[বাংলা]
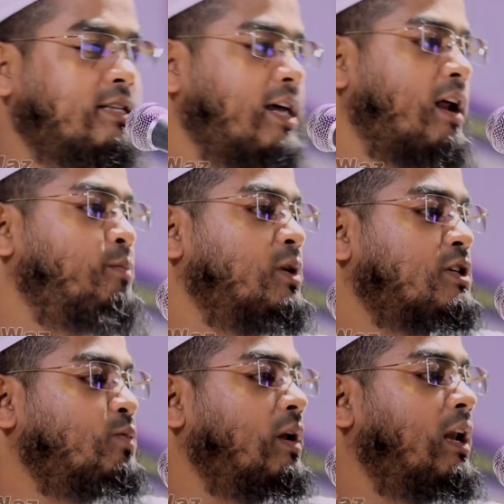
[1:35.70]
যারা
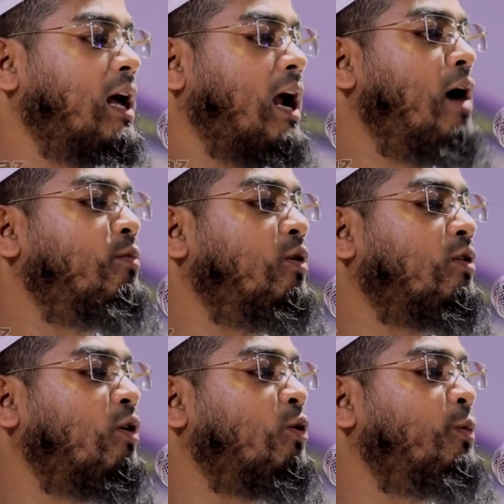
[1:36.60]
বিসমিল্লার আমল
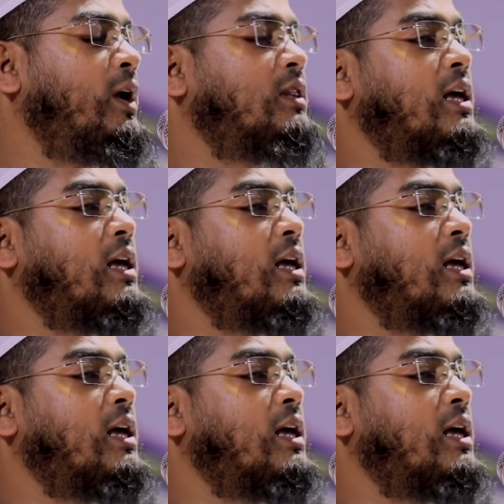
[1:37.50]
করবে